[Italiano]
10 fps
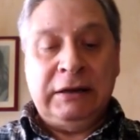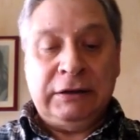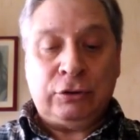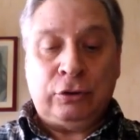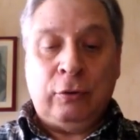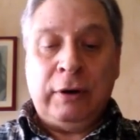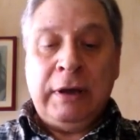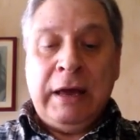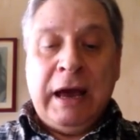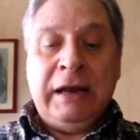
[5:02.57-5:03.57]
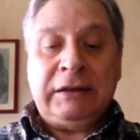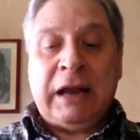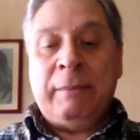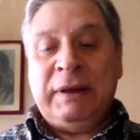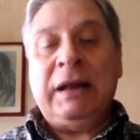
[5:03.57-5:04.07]
diritto e
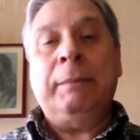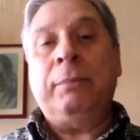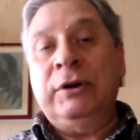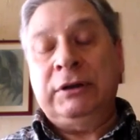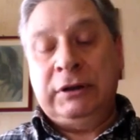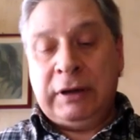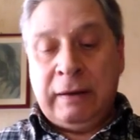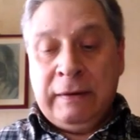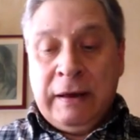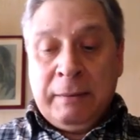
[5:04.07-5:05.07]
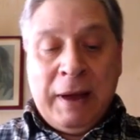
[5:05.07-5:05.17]
le trame politica,